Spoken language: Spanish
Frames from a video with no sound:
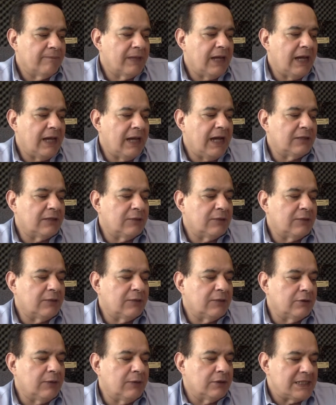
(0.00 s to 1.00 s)
Actúa
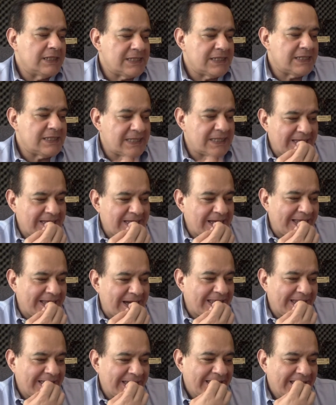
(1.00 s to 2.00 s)
con honestidad
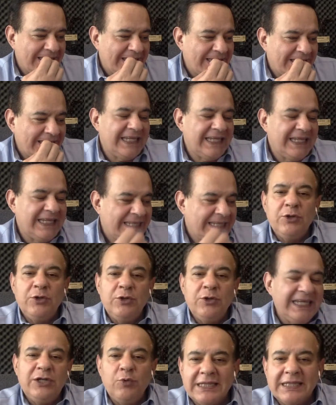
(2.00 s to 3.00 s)
y
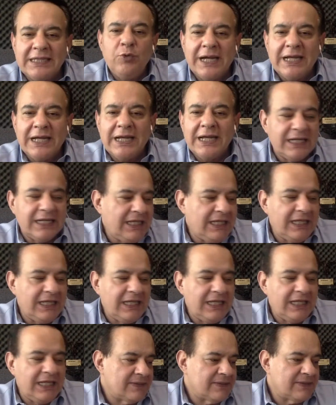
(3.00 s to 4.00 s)
nunca te
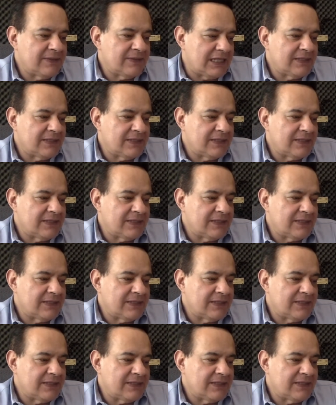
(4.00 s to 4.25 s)
rindas.